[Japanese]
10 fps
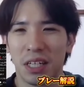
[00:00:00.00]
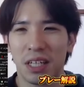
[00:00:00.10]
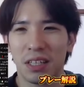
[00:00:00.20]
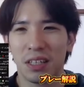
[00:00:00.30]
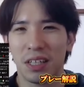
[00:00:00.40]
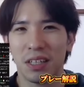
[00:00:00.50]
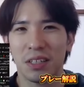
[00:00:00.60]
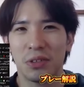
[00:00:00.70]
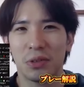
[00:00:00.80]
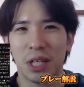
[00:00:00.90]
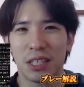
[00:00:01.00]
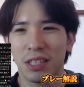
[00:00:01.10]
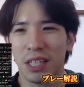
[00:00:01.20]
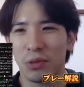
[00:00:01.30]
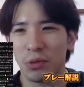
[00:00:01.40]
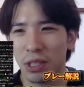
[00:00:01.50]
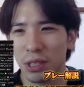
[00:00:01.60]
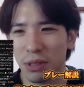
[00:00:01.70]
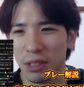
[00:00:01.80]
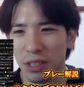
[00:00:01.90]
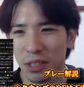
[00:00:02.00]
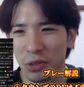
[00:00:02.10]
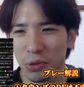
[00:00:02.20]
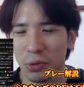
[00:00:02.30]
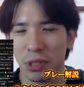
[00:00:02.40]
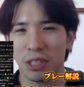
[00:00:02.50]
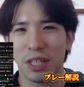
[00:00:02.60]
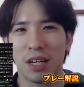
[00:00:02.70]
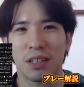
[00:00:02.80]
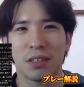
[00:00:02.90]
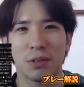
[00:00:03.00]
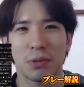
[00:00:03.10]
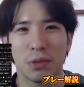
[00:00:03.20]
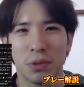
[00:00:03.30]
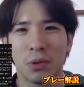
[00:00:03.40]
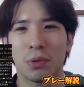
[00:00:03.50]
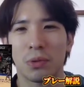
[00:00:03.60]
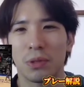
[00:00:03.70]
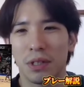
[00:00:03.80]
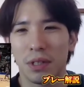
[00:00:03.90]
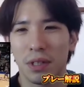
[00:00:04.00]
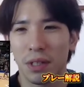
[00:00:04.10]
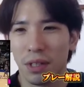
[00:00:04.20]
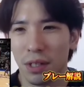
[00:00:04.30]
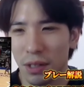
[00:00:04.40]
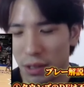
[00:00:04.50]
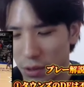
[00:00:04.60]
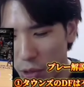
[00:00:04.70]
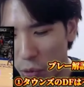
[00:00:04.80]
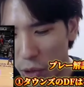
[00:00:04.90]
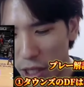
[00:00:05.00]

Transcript: だなっていう発言を一番最初の方にしたかっていうとこれは